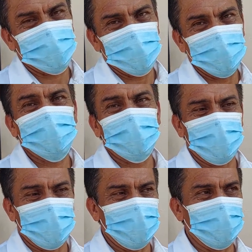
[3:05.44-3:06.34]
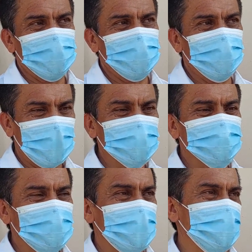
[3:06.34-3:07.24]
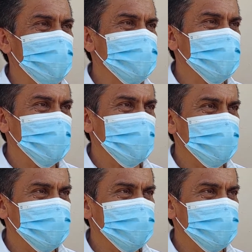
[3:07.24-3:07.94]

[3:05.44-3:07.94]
y otras, entre más actividades.